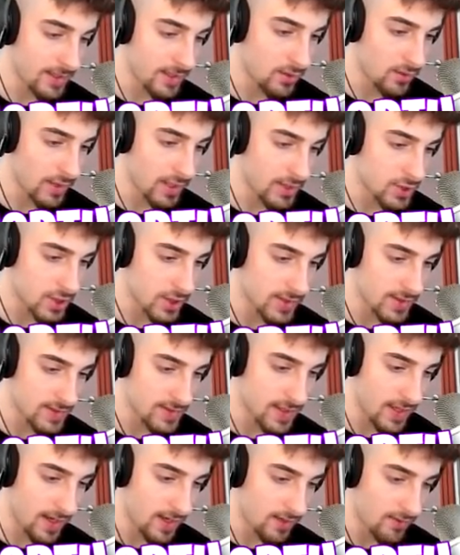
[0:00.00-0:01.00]
di dove la gente
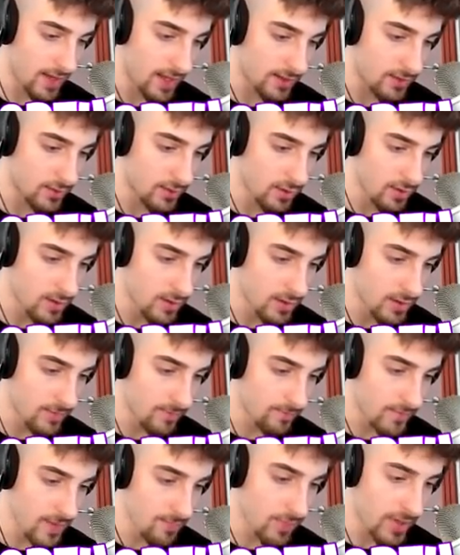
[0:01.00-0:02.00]
stia arrivando.
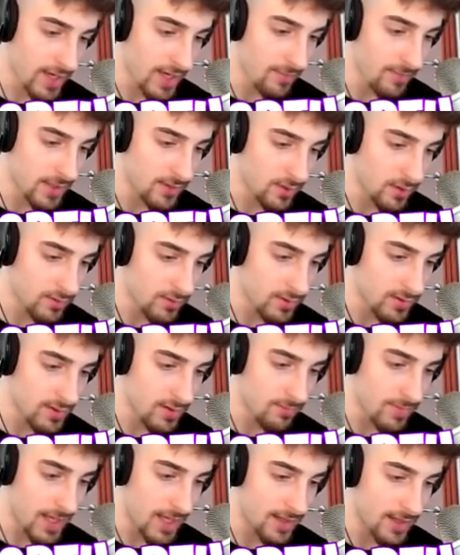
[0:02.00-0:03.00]
E poi, capito, ti,
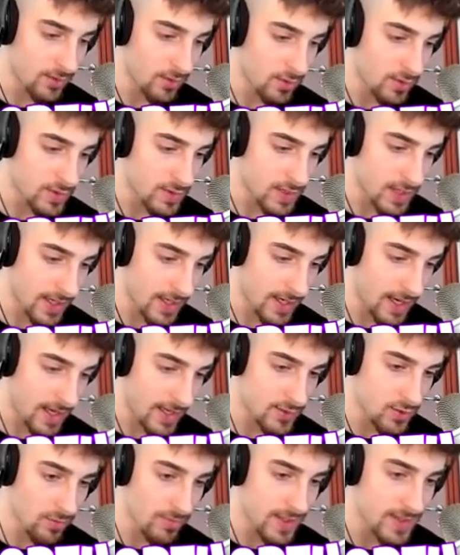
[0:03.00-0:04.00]
ti menano così a
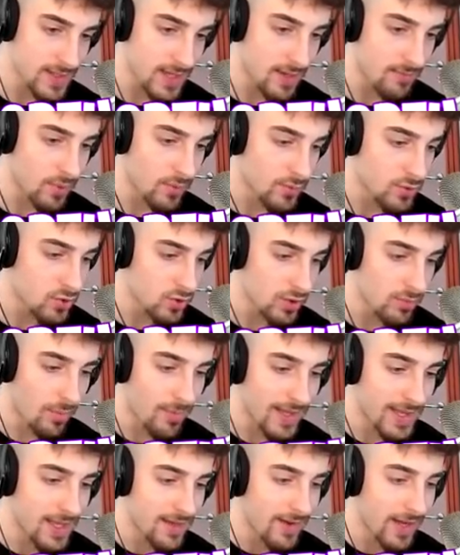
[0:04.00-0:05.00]
caso. Io, per esempio, questo tipo mi
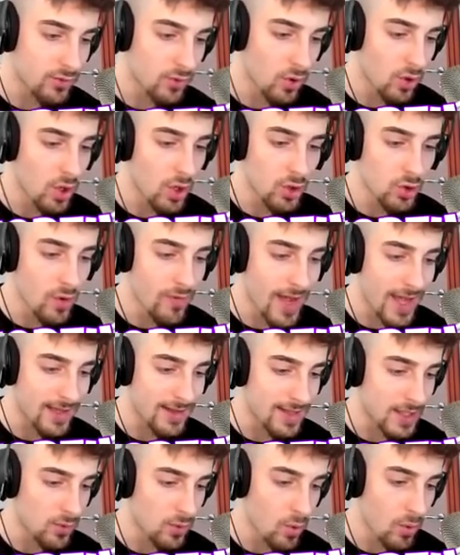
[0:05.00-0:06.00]
ha levato
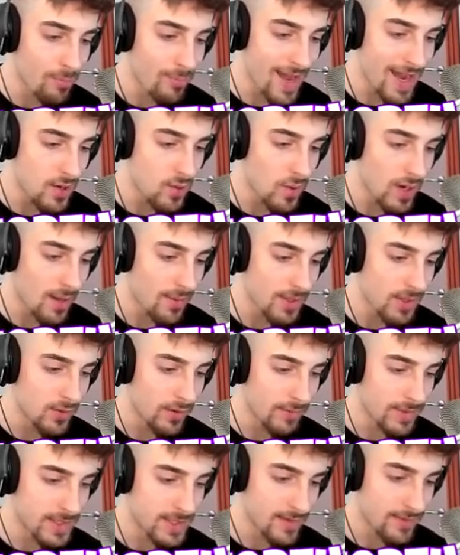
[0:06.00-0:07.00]
90, non l'ho manco capito
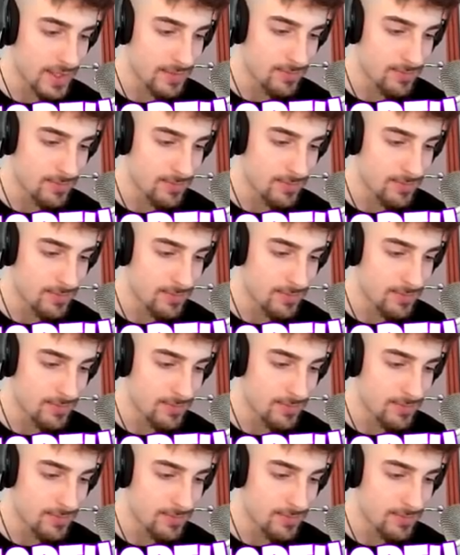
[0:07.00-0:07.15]
che mi stava